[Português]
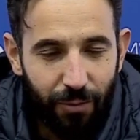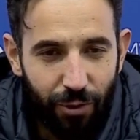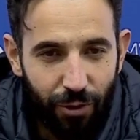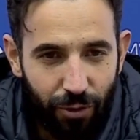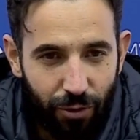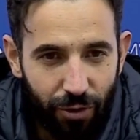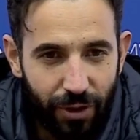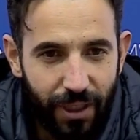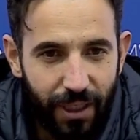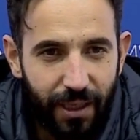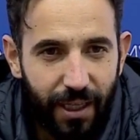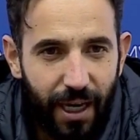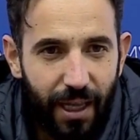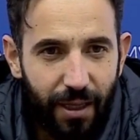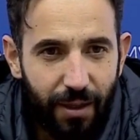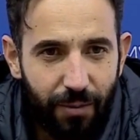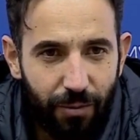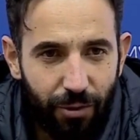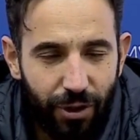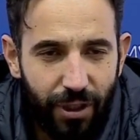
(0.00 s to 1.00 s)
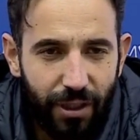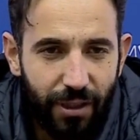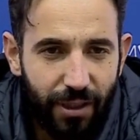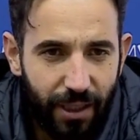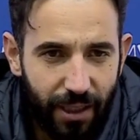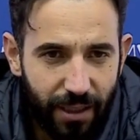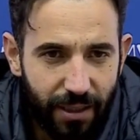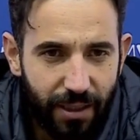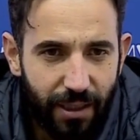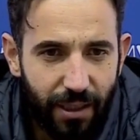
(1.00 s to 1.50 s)
muito concentrada, muito
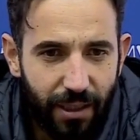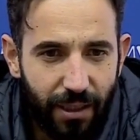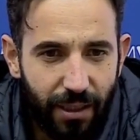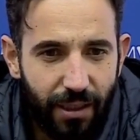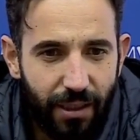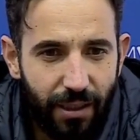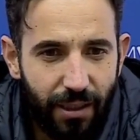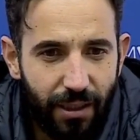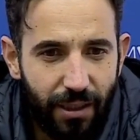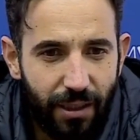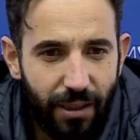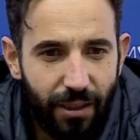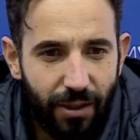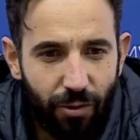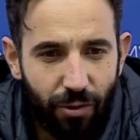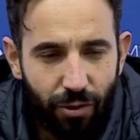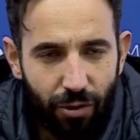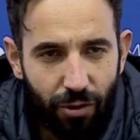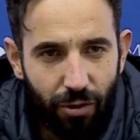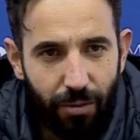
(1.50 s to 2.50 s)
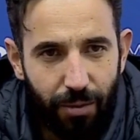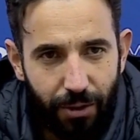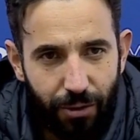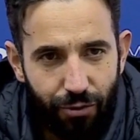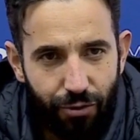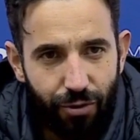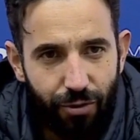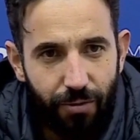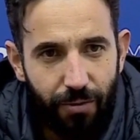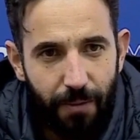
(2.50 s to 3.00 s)
intensa e, e controlou bem o
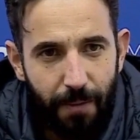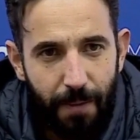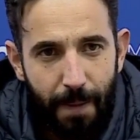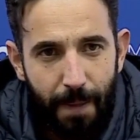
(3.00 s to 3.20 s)
jogo.